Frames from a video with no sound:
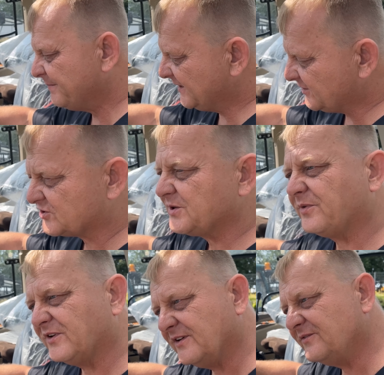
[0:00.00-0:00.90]
e, to się,
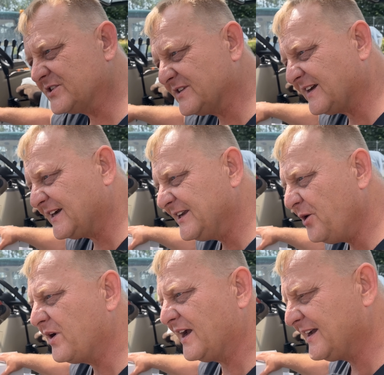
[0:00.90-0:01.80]
wiesz, taka
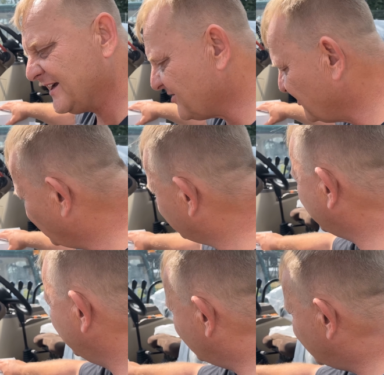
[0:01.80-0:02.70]
nauka jak
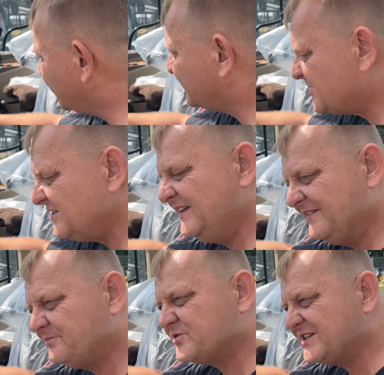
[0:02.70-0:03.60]
ergonomia i ona się
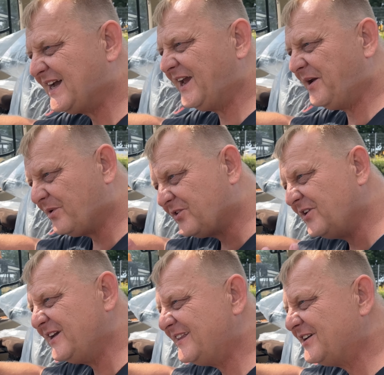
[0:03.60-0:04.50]
przydaje, bo to
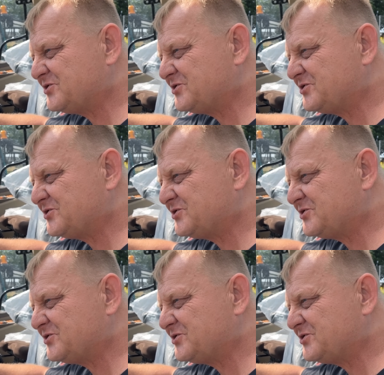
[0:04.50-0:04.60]
jednak